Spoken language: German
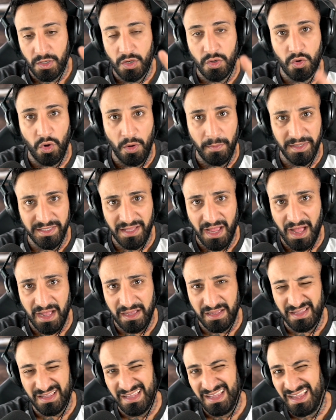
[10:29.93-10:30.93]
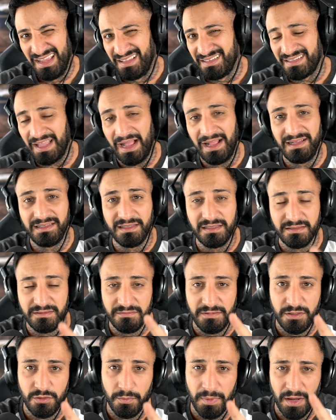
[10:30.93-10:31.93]
Kommentare, teilt dieses
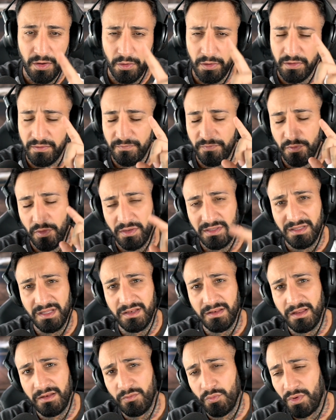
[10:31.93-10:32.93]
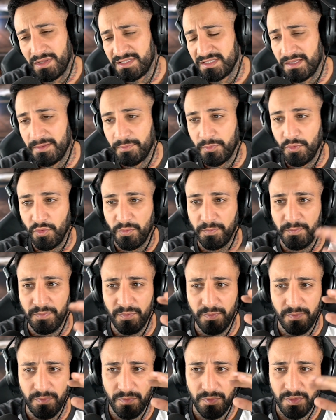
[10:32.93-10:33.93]
Video bei euren Freunden in den
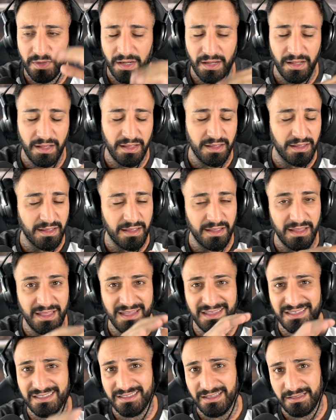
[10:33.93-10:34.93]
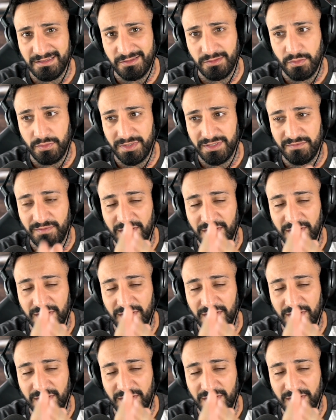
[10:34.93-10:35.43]
WhatsApp-Gruppen oder äh, Insta-Stories.